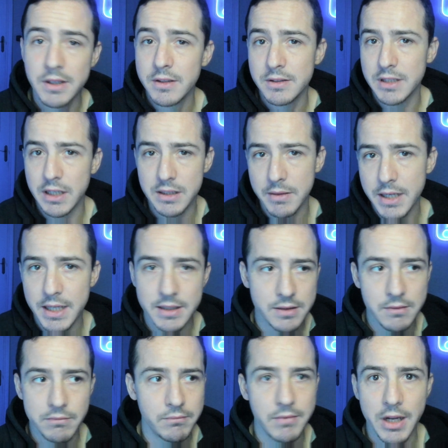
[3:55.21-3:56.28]
Ya sabéis,
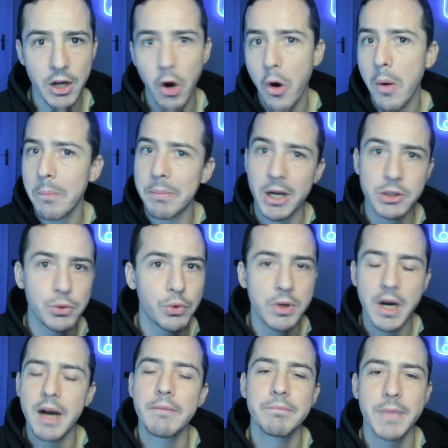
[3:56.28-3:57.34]
León,
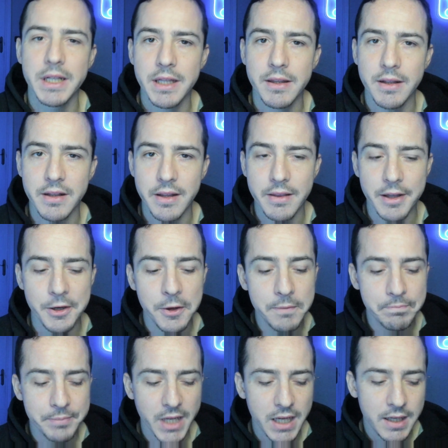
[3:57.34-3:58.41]
Pachuca, etc, ¿no?
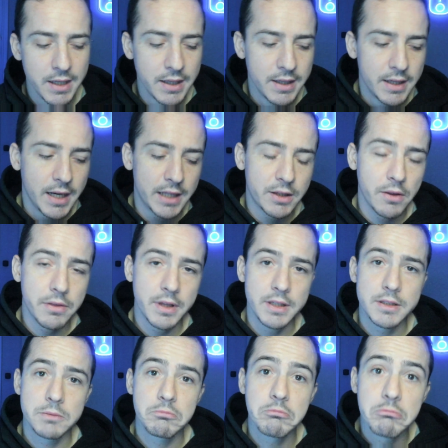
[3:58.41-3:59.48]

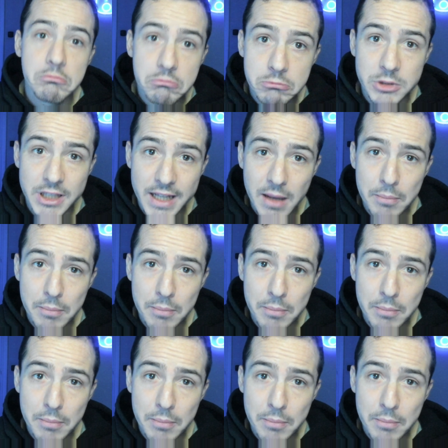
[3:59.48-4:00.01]
Entonces, se da